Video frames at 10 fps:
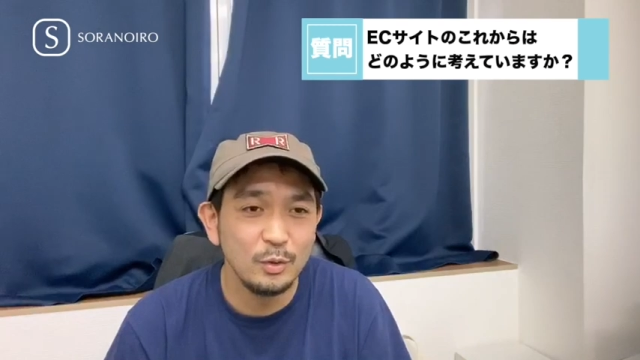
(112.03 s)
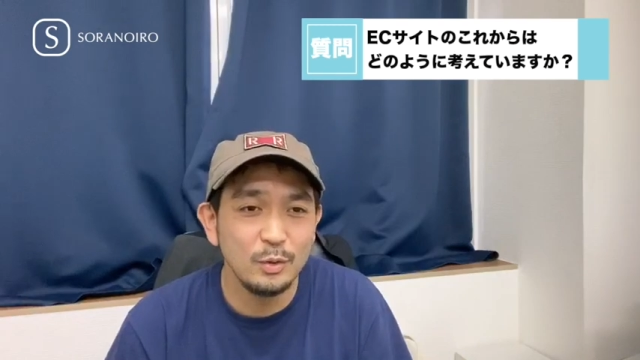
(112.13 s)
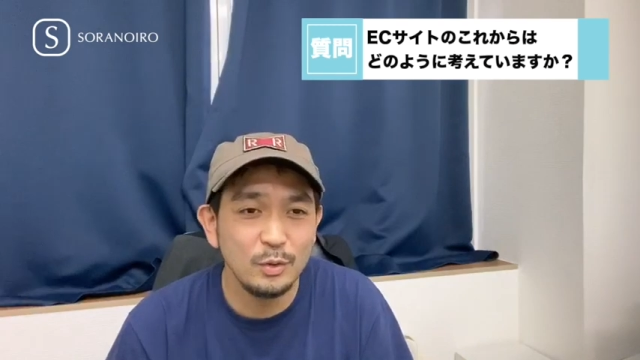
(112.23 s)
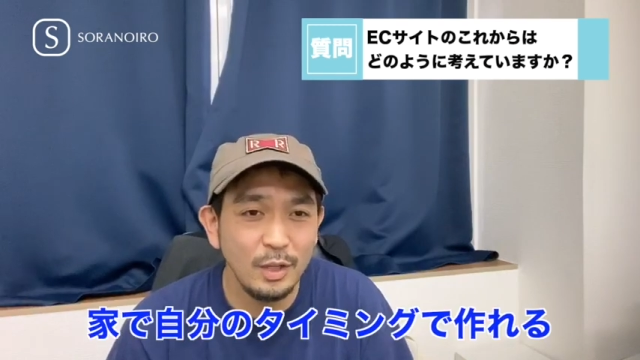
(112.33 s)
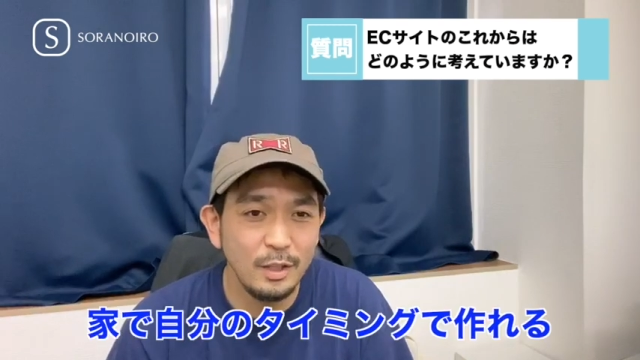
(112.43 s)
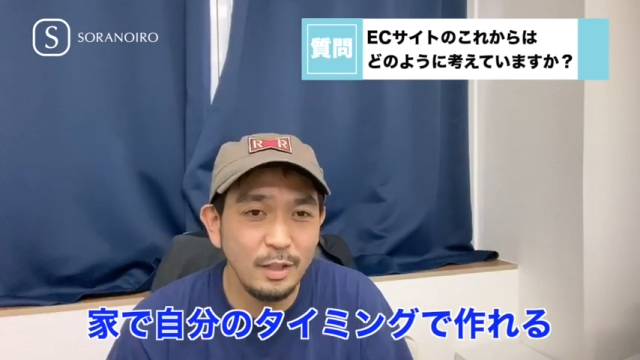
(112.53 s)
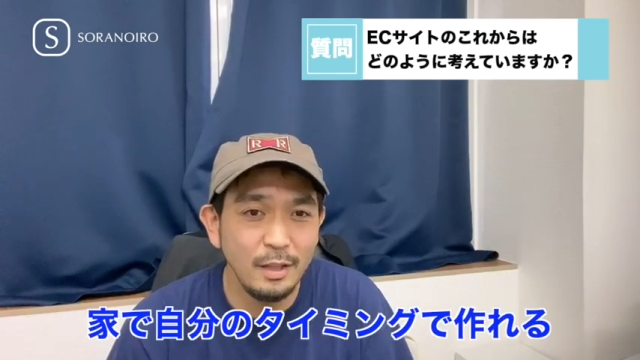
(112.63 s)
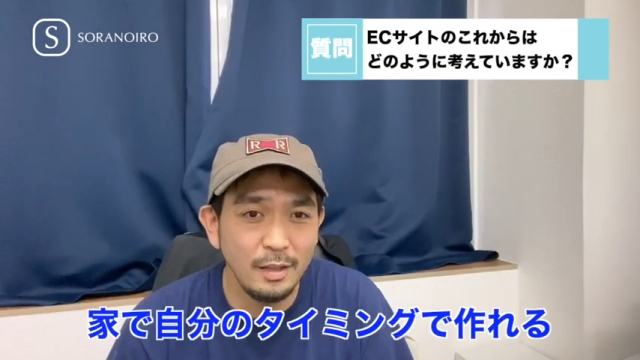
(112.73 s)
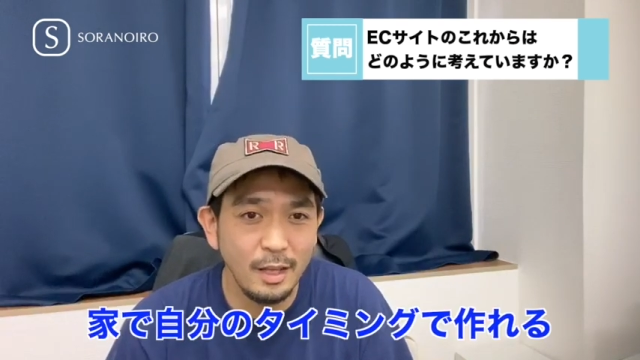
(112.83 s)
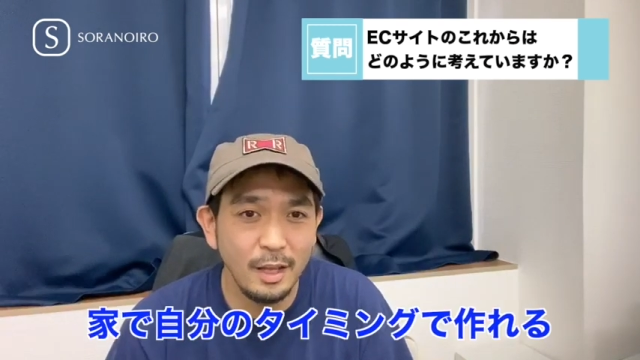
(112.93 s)
で、
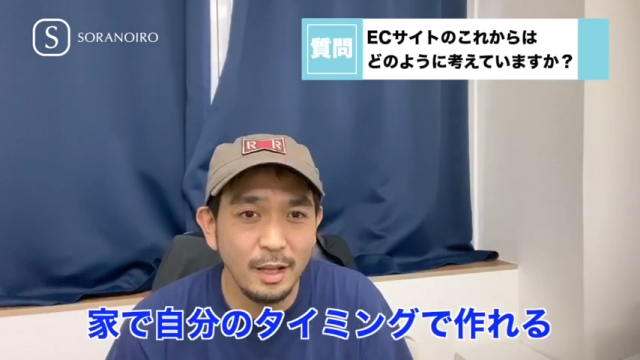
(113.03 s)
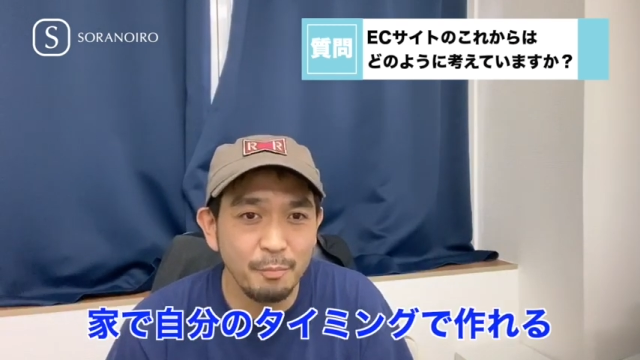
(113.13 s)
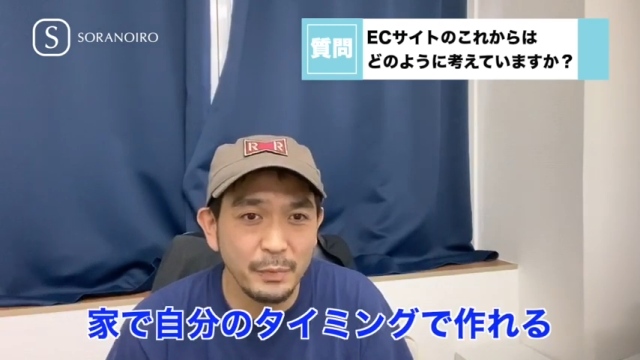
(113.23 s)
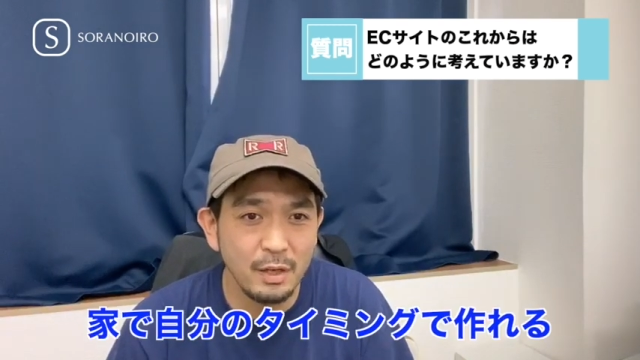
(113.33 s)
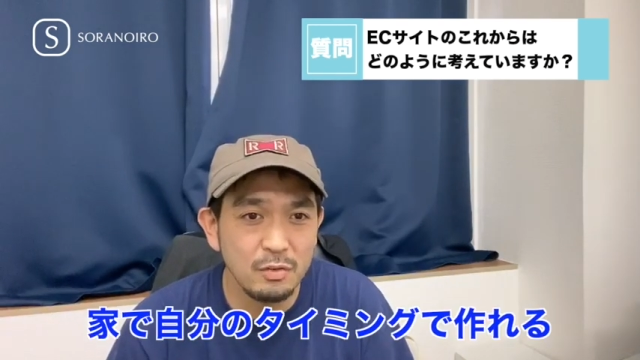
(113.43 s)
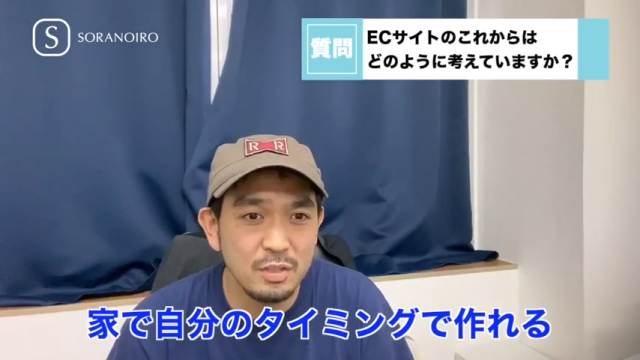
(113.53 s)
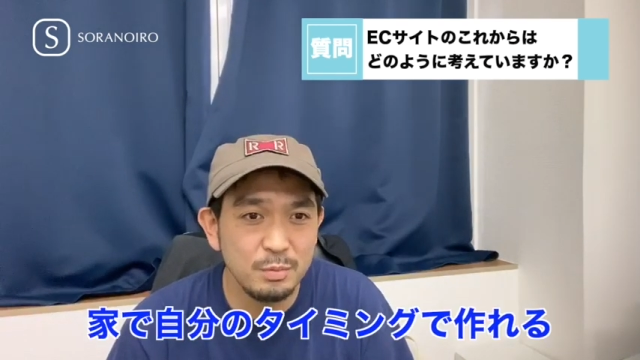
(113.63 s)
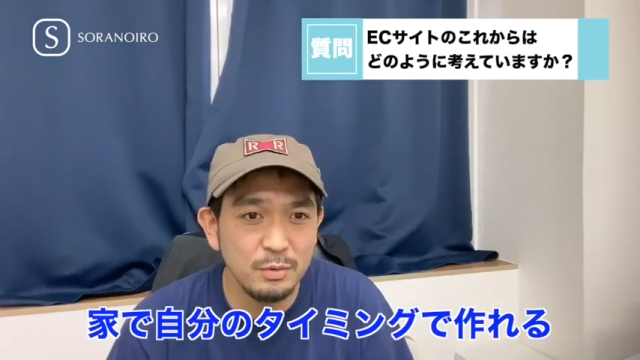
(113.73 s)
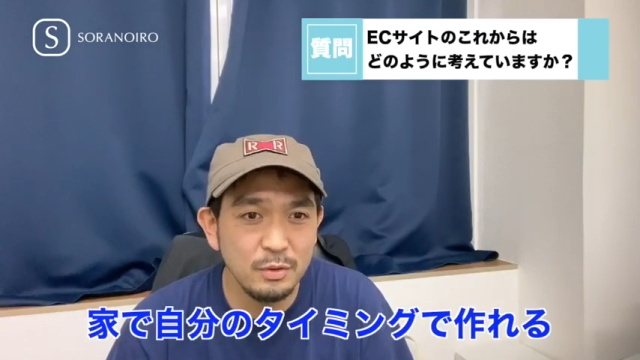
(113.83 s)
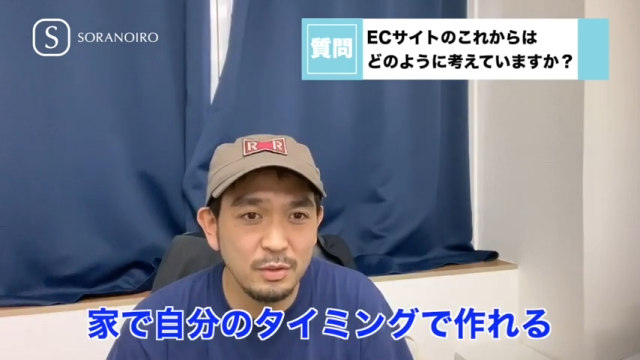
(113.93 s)
家で、自
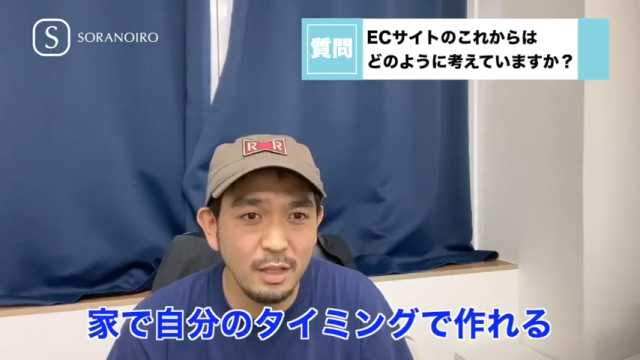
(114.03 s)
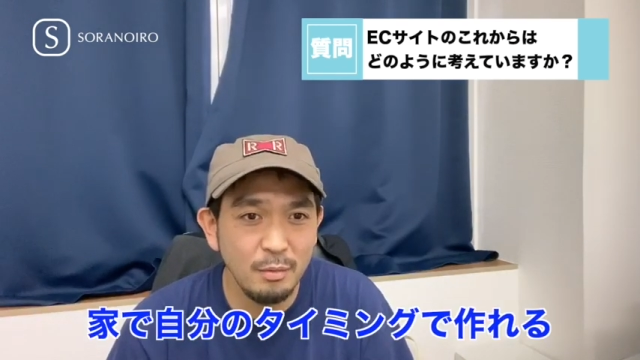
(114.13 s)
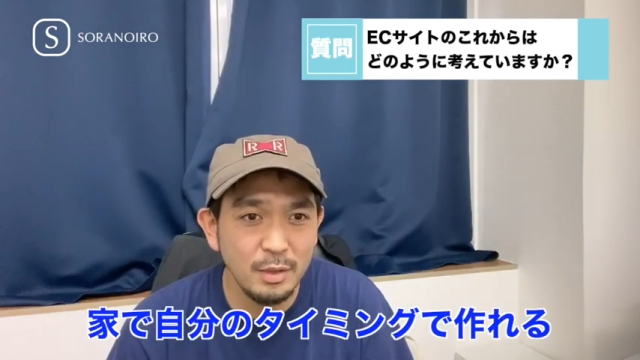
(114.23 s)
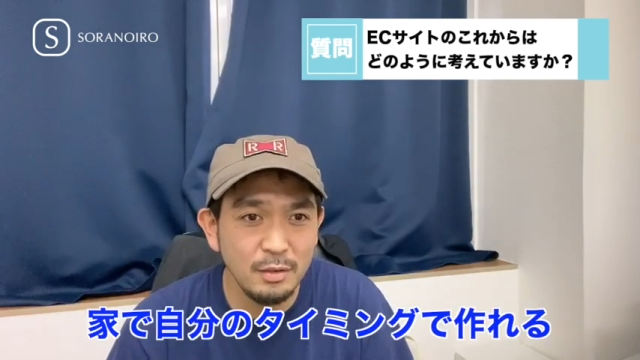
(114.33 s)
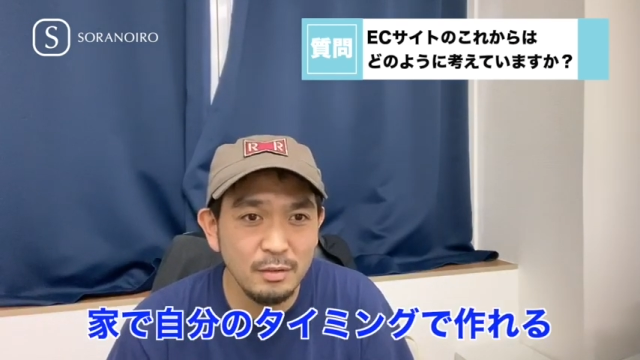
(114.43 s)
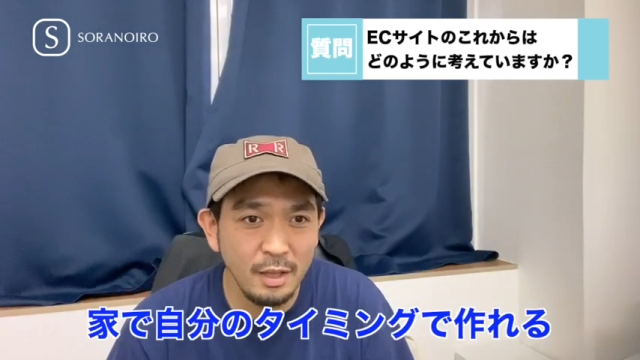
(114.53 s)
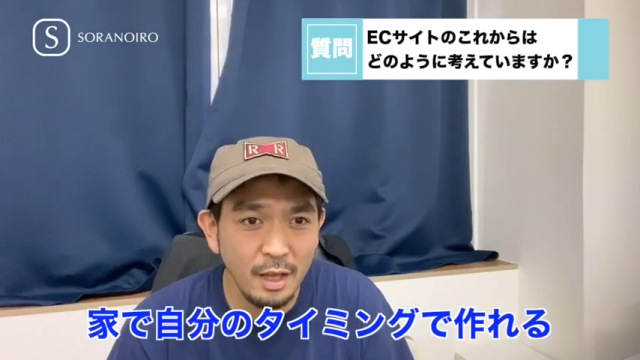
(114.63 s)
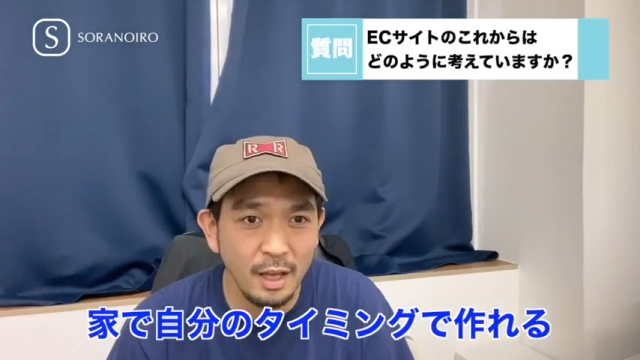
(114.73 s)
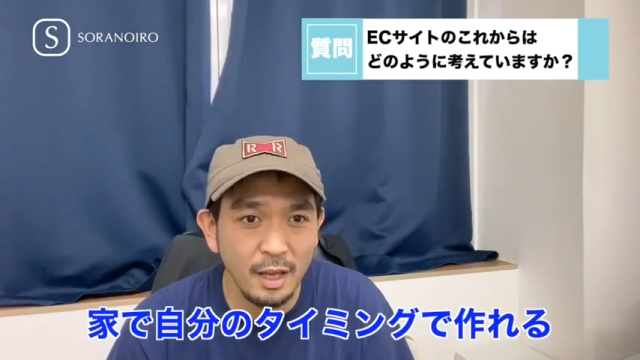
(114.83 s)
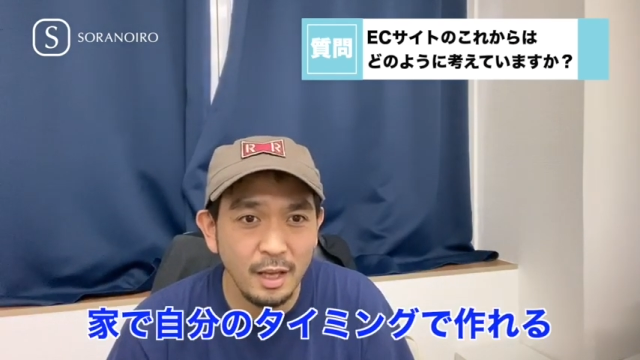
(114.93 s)
分のタイミング
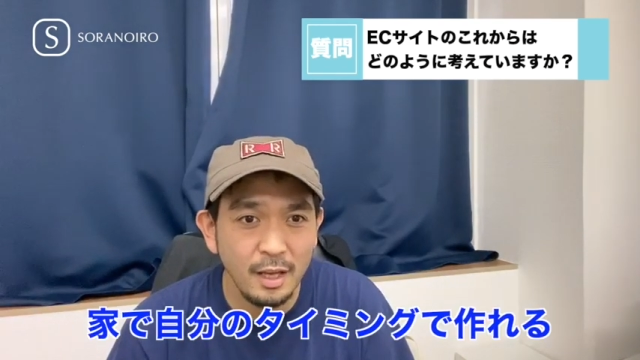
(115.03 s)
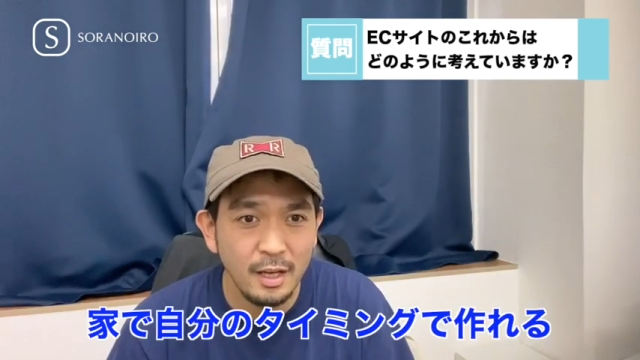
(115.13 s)
で、